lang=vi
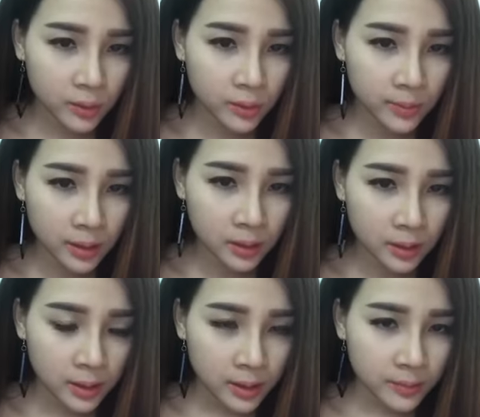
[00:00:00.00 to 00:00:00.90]
rồi mình
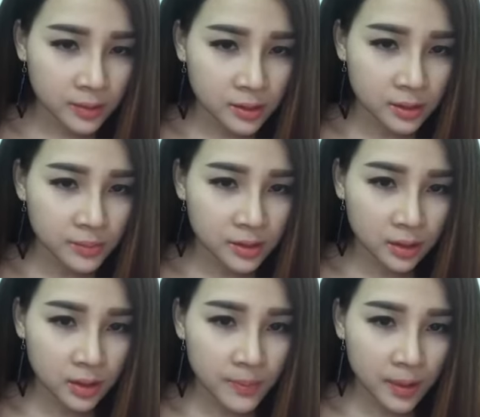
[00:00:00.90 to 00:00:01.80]
mình chườm
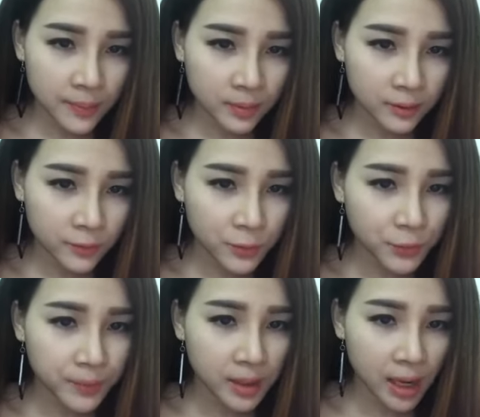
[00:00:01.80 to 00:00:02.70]
trực tiếp năm mười phút
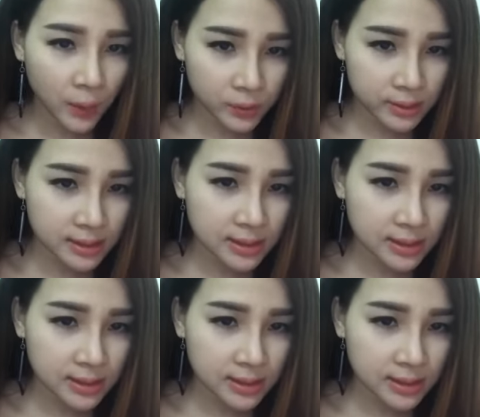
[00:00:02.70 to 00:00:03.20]
rồi mình lau